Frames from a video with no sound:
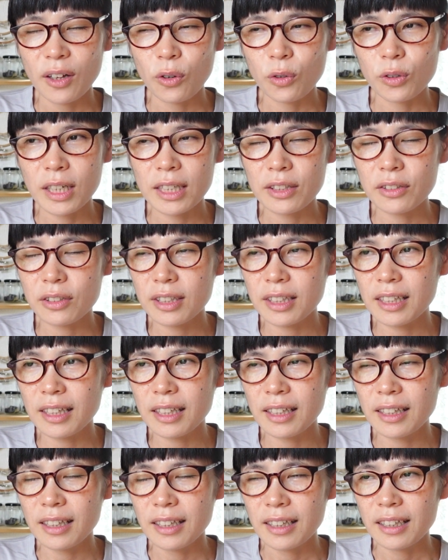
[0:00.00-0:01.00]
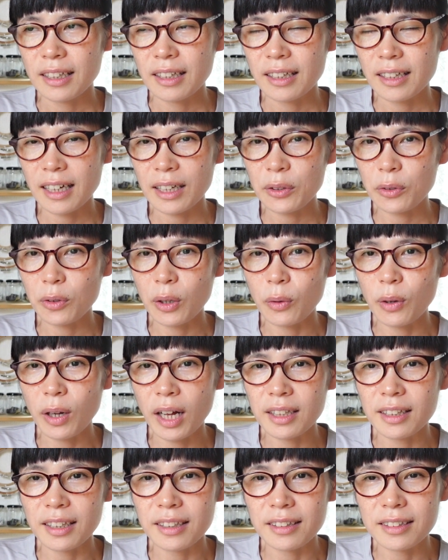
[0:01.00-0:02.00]
お気づきかどうかわ
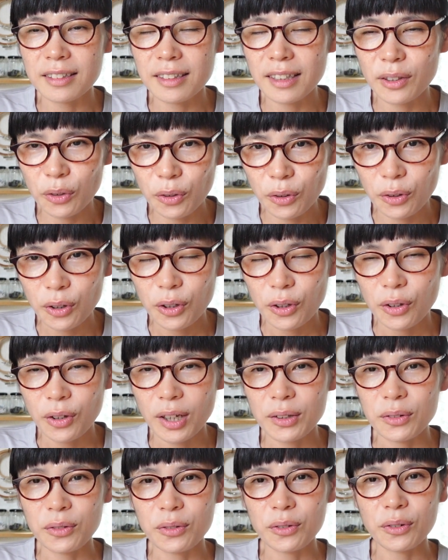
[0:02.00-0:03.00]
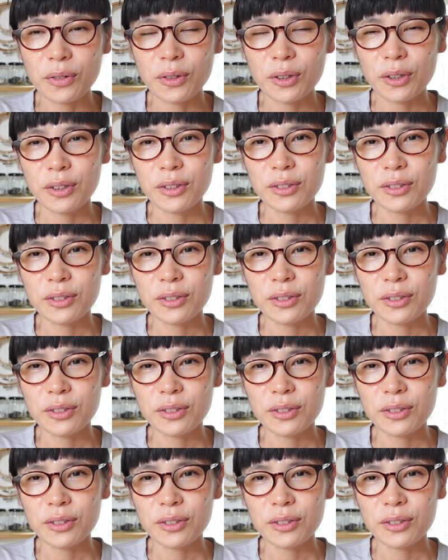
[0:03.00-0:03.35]
かんないんですけど、あの、